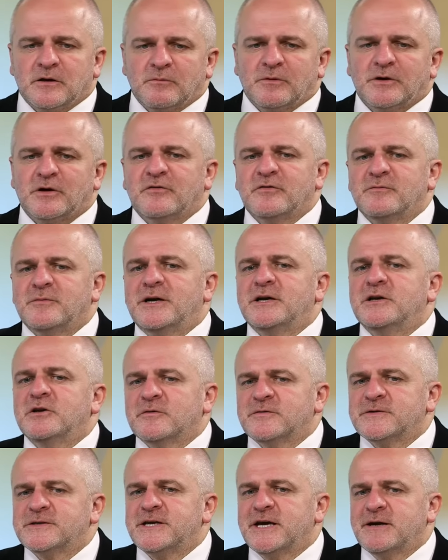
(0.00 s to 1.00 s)
Romanowi
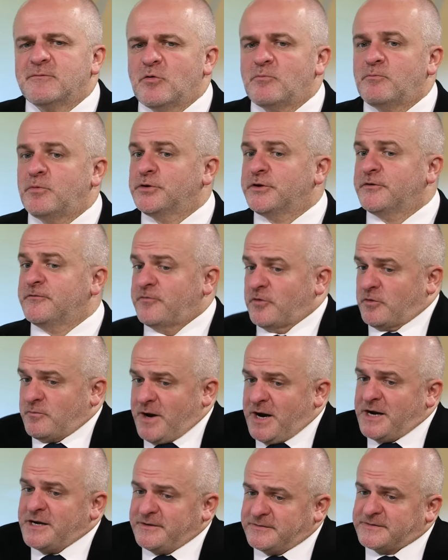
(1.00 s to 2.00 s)
Malinowskiemu, potem
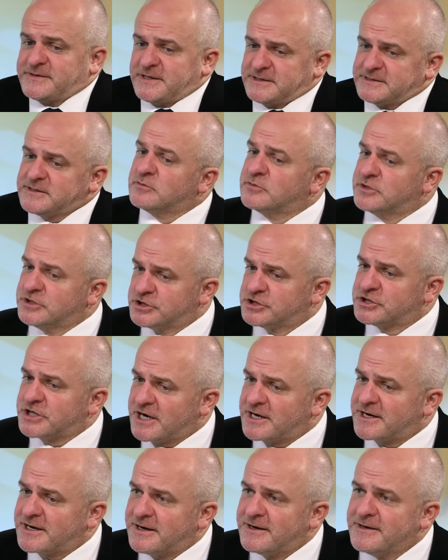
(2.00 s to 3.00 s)
formalnie wskazał
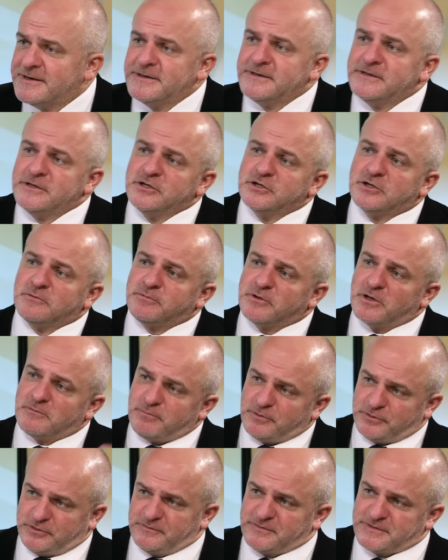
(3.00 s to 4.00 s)
Kiszczaka i dopiero
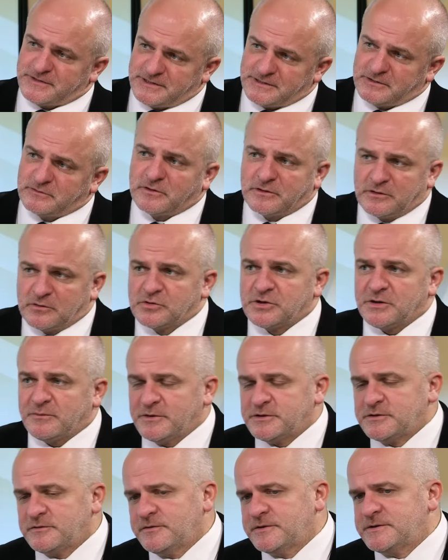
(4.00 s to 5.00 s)
potem wskazał Tadeusza
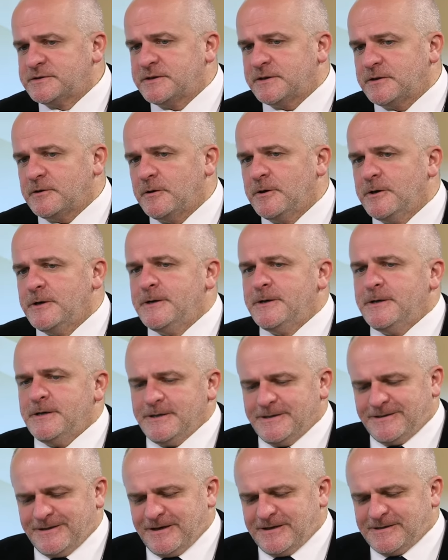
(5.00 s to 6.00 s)
Mazowieckiego.
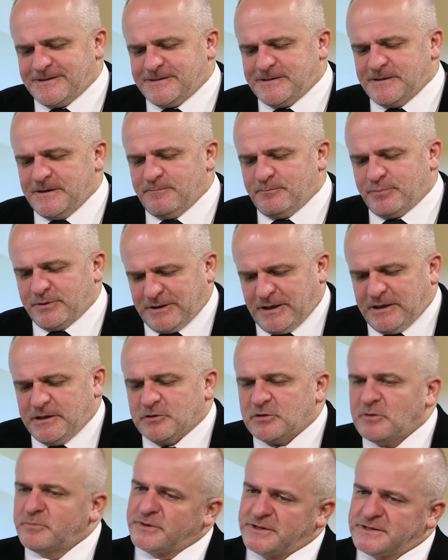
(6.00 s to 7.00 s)
I teraz pytanie
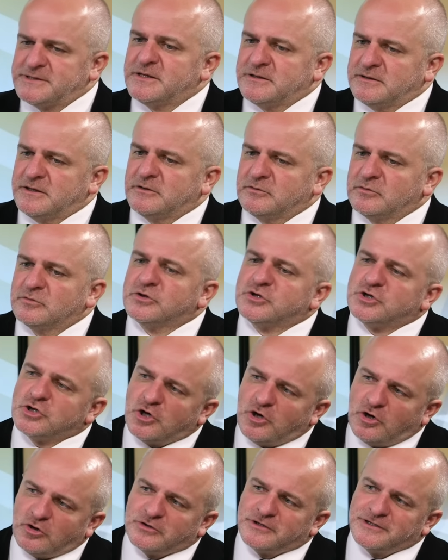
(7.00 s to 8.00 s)
do prezydenta Dudy, czy
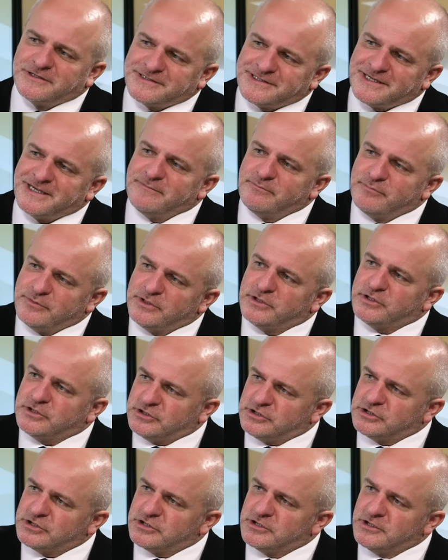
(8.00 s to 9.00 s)
on chce
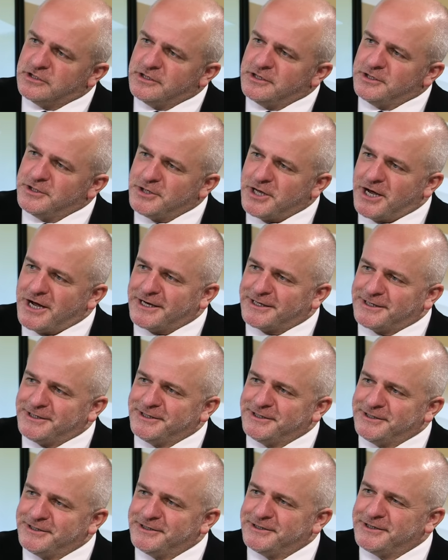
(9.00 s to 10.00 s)
być
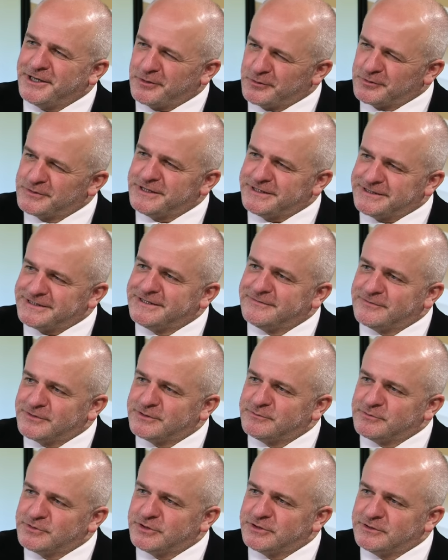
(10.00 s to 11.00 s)
jak e, Jaruzelski w
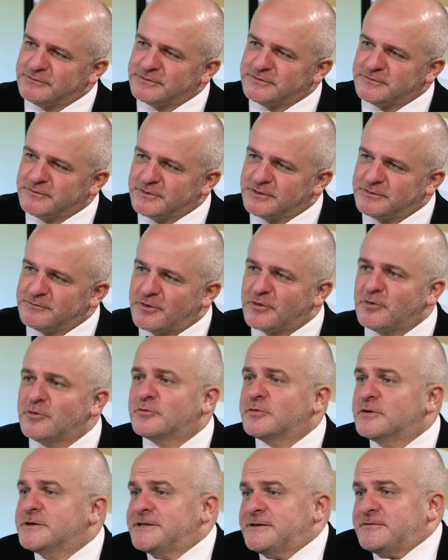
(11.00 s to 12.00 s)
1989 roku,
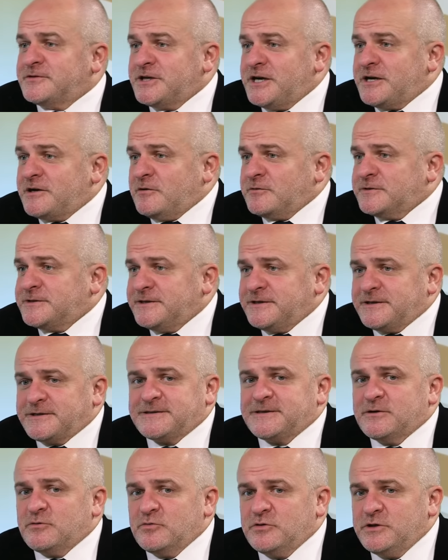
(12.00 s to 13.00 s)
który za wszelką cenę
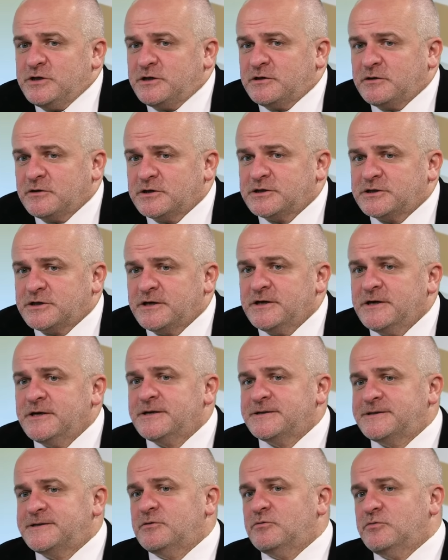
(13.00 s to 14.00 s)
chce, uniknąć,
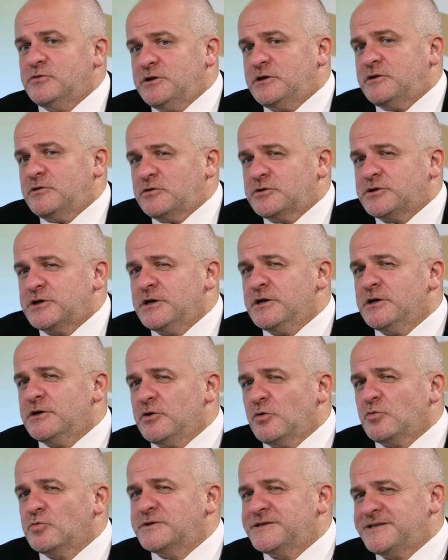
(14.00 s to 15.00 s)
chce uniknąć
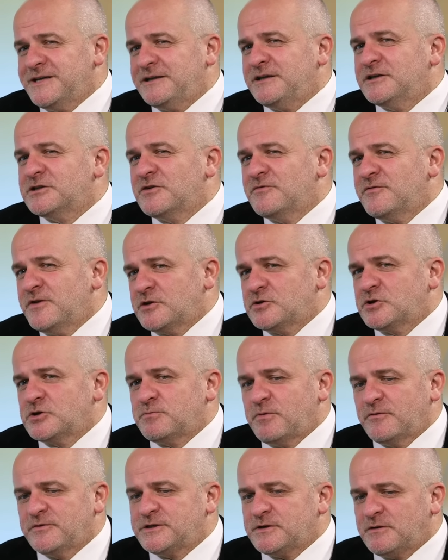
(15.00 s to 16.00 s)
no, uznania, że większość
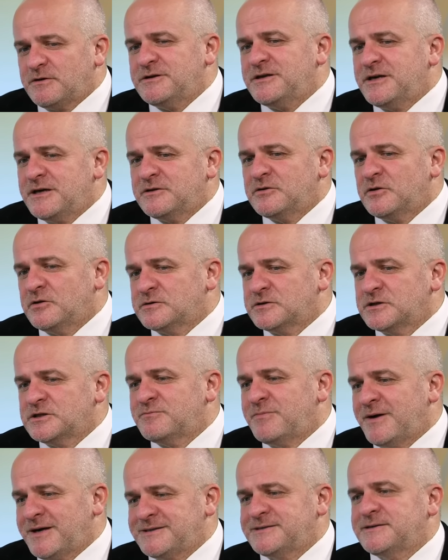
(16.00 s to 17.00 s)
powiedziała nie, dosyć,
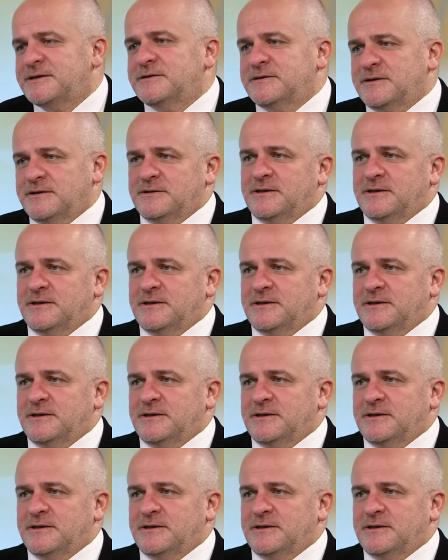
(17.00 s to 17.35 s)
basta i tak